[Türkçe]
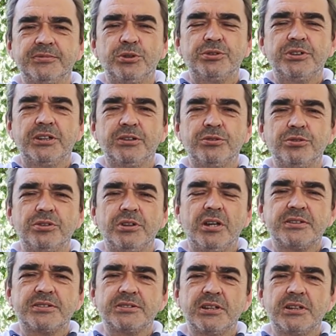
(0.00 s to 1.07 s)
Öteki
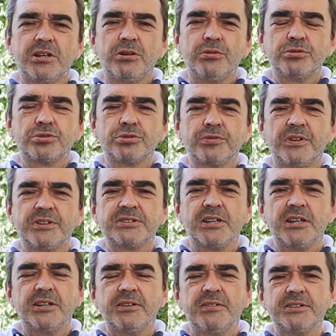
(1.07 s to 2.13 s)
dünyasına kavuşur
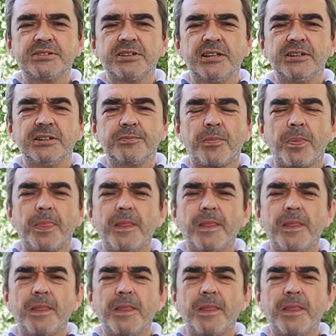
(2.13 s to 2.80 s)
vesaire vesaire.